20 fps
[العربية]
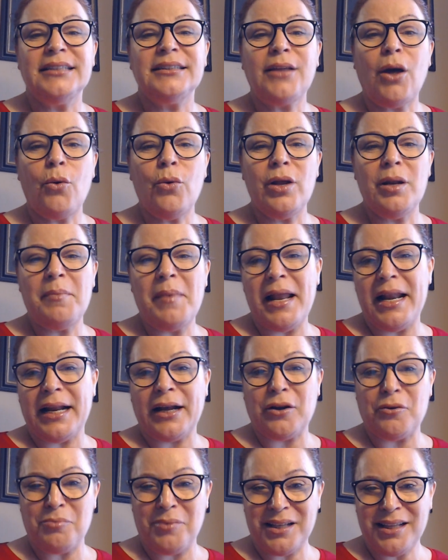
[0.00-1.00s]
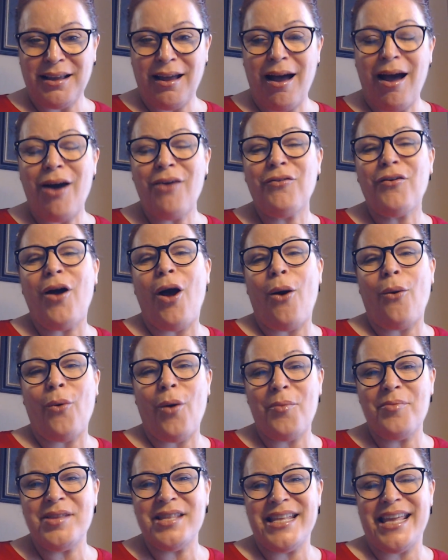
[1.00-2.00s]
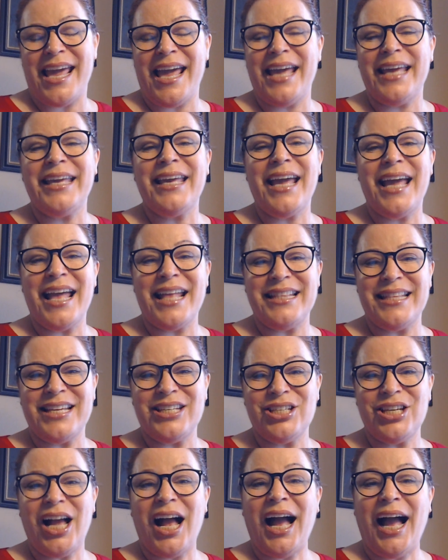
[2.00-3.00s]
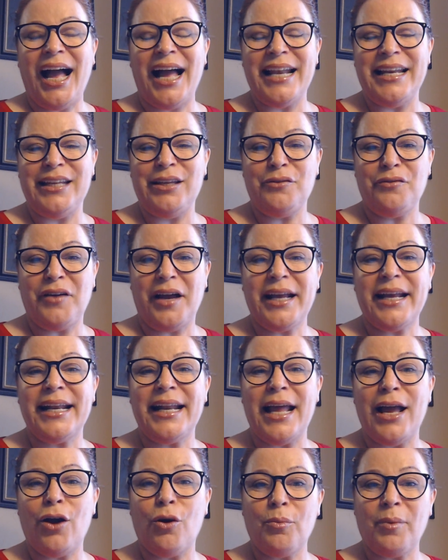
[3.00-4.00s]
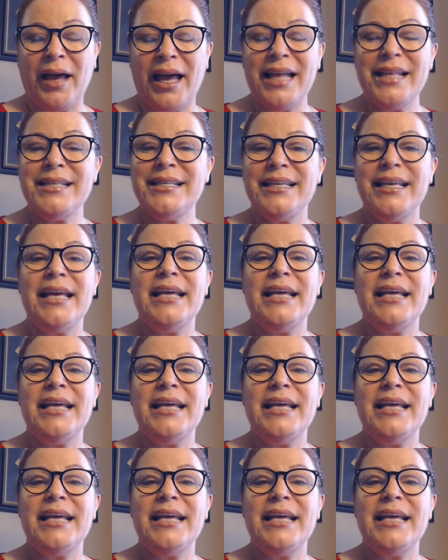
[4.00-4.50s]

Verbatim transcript: طول بالك وما تخاف وبالنهايه النجاح حليفك ليوم غد